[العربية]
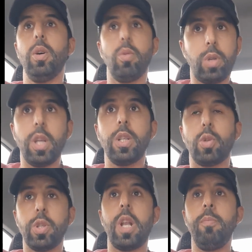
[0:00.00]

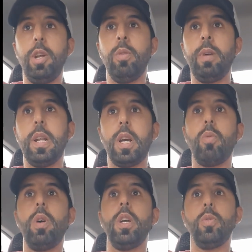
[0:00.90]
وكيتوصل المعلومه
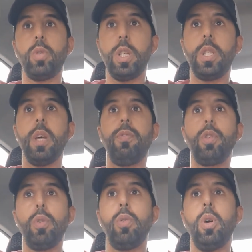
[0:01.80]
للاخوان
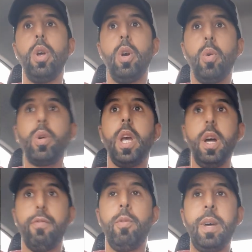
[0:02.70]
وكيستافدوا
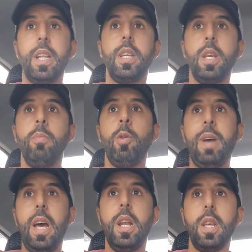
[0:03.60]
وكيعرفوا ما لديهم
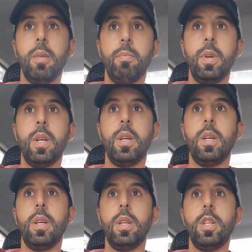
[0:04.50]
وما عليهم
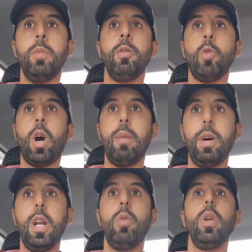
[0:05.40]
يوم
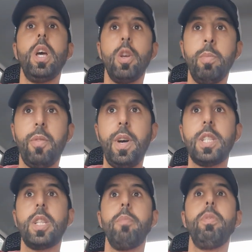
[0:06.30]
المقابله ولا يوم
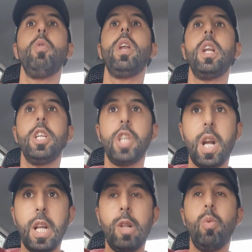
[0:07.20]
الفحص الطبي ولا
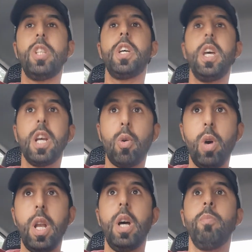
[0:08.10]
الاجراءات الوثائق
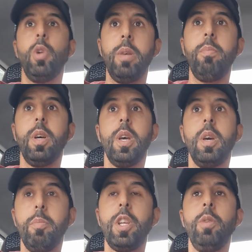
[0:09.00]
ولا المهم
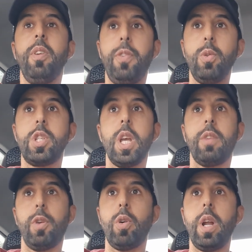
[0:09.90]
من يوم الفوج
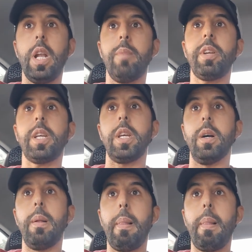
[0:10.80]
ديالك في القرعه الامريكيه